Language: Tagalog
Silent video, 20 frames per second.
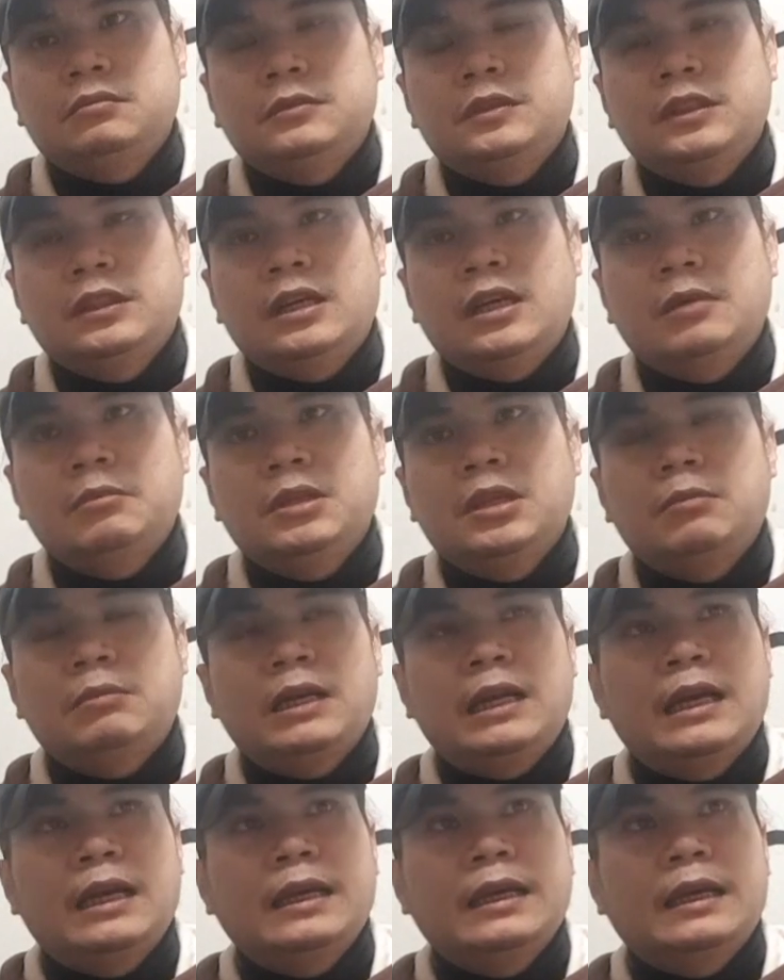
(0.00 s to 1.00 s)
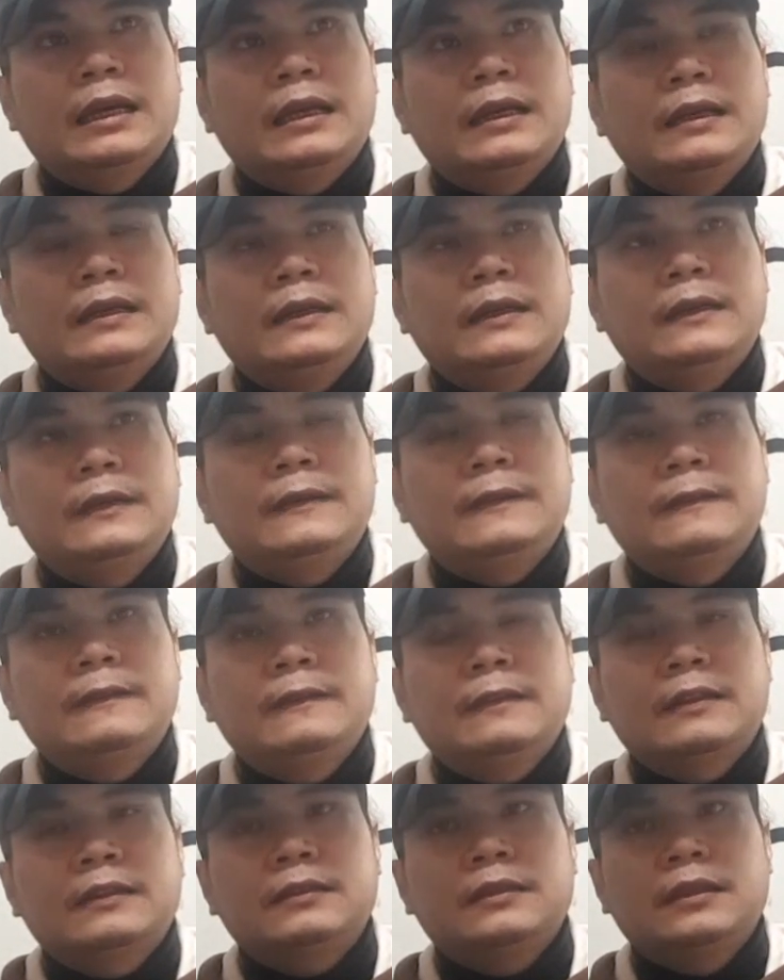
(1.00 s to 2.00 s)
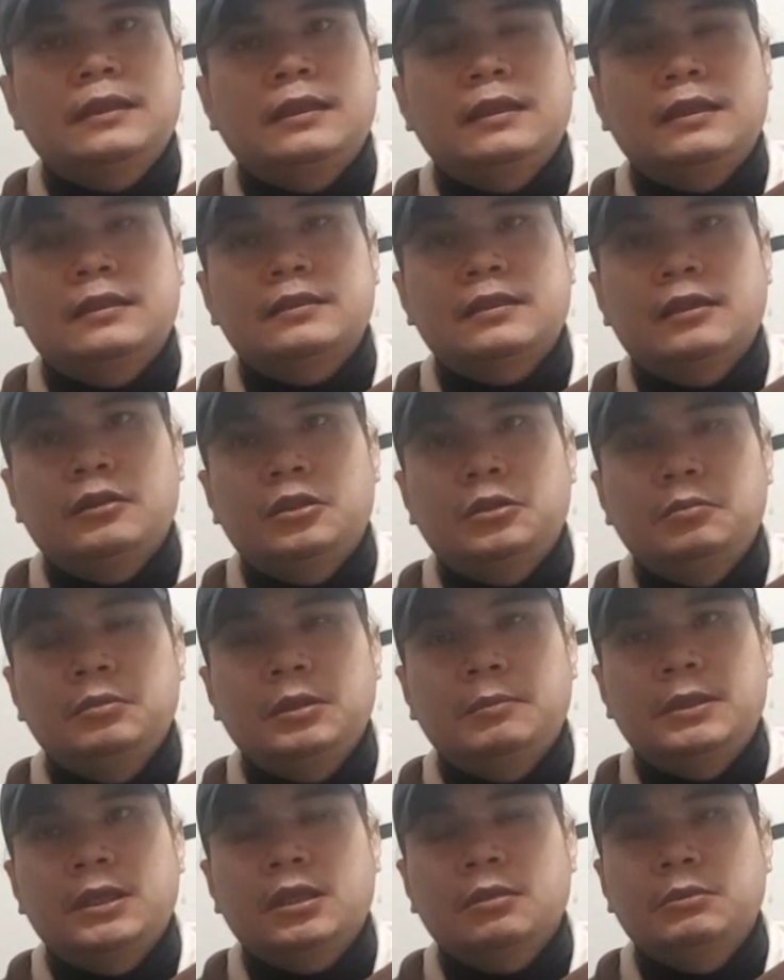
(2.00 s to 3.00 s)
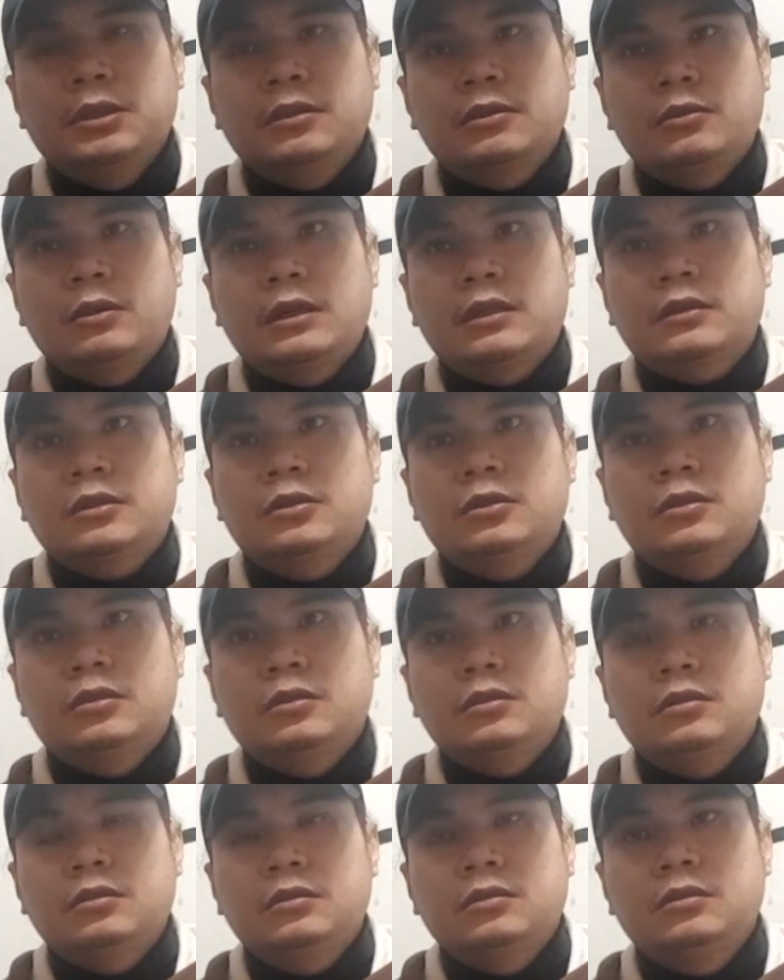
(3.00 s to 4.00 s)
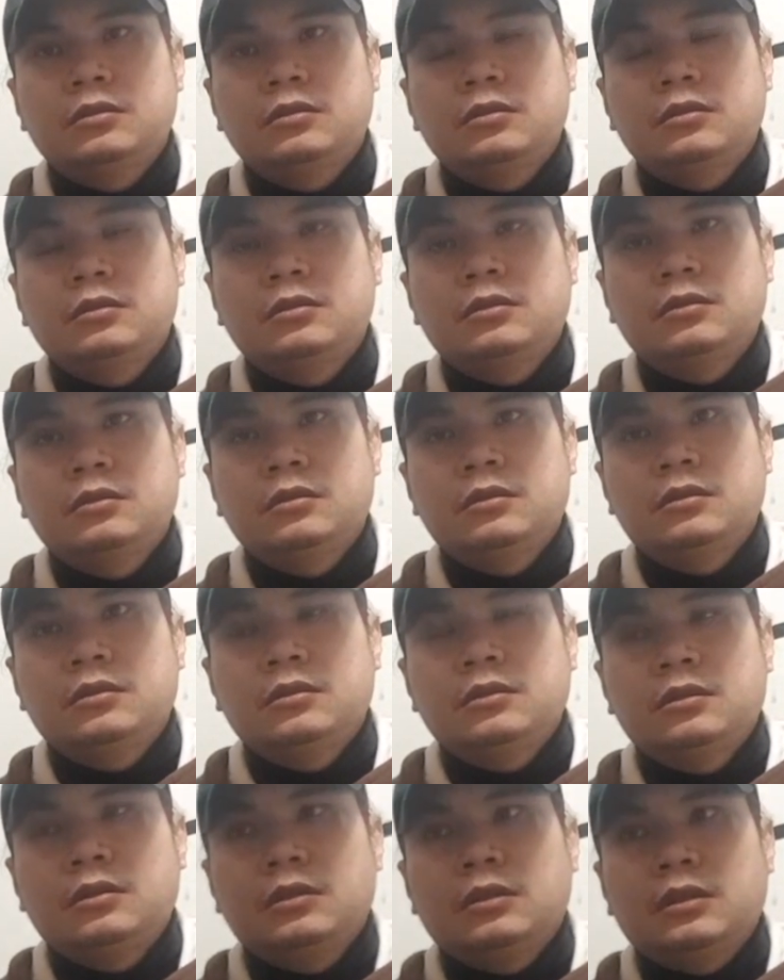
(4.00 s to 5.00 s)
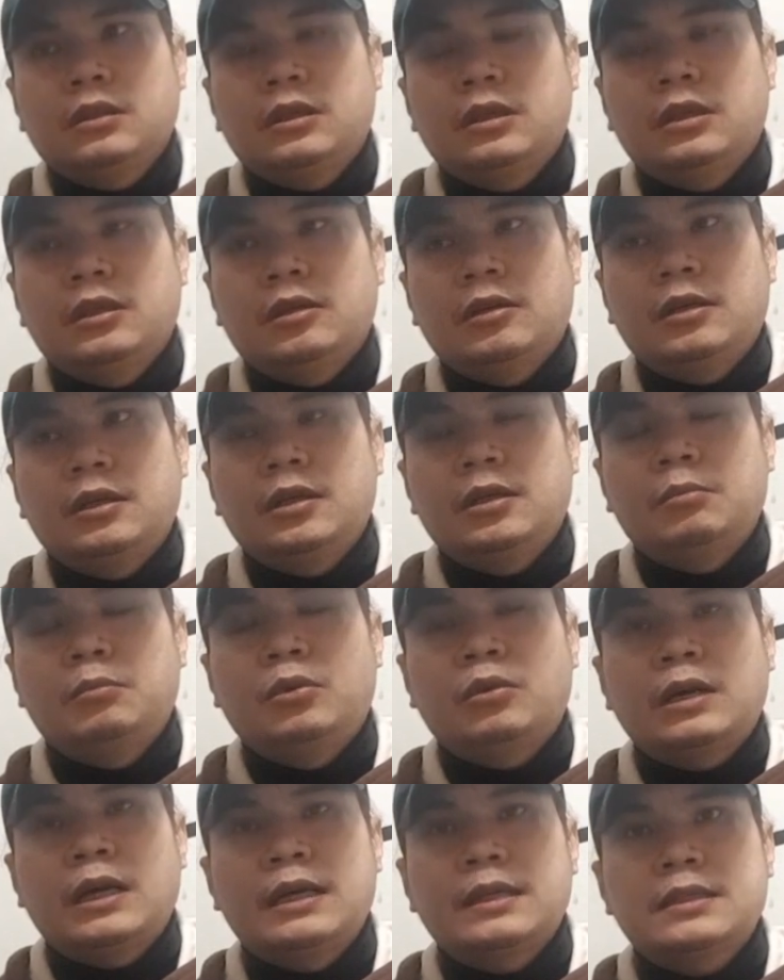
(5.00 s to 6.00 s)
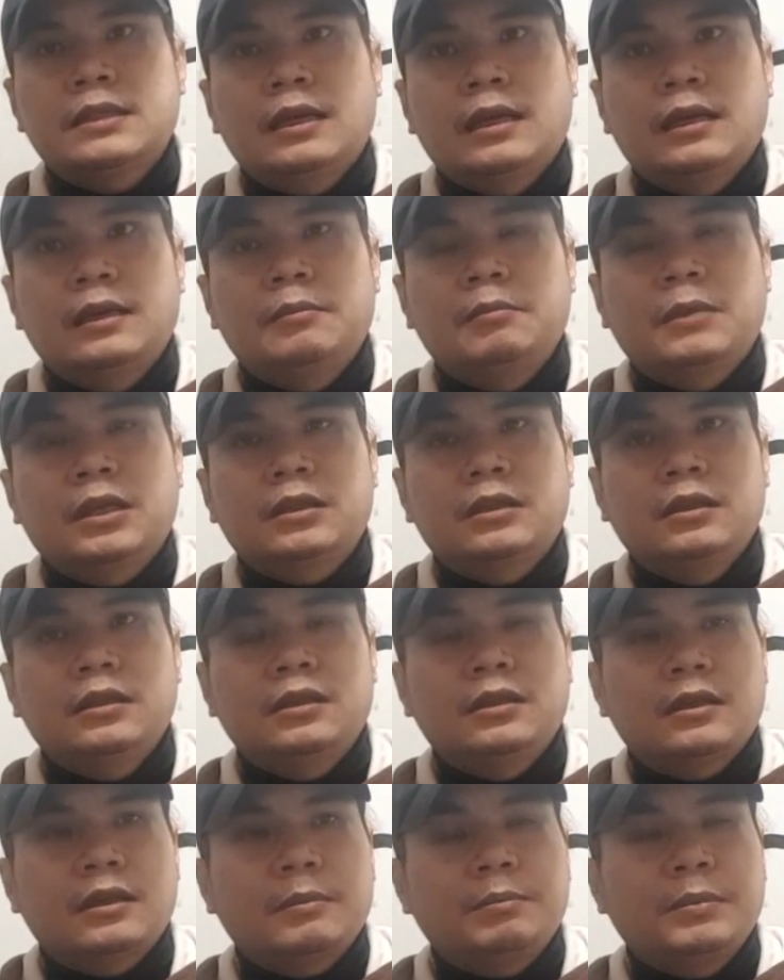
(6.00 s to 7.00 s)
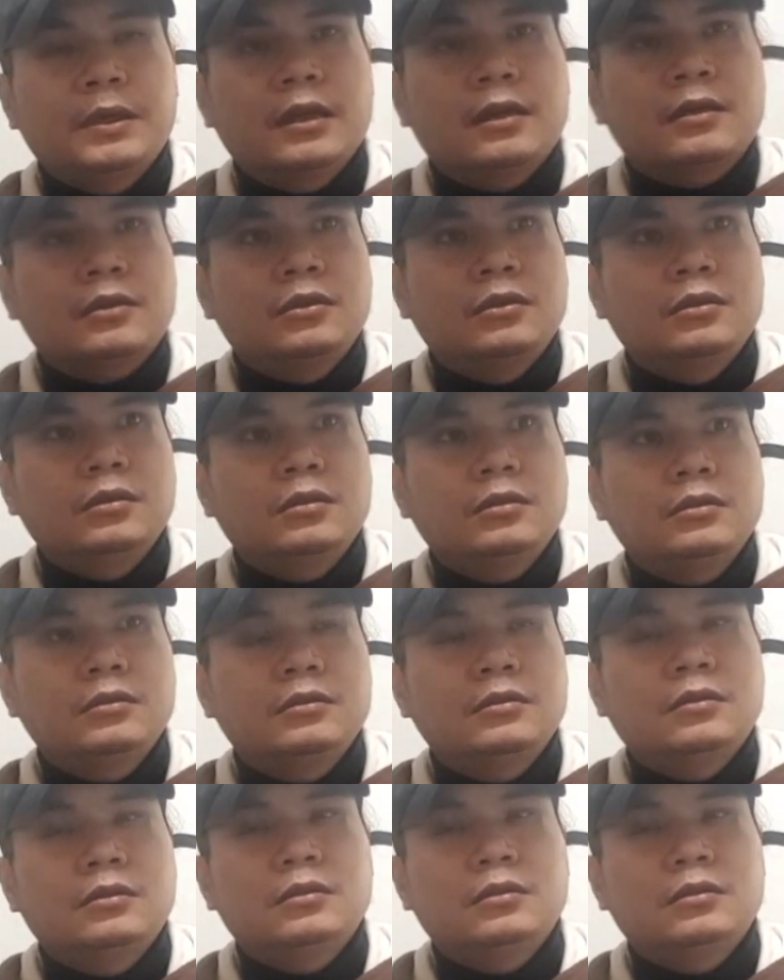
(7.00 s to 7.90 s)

Hindi namin namalayan kasi nga nasa loob naman kami ng kwarto. Kinabukasan, magtitirapya ako.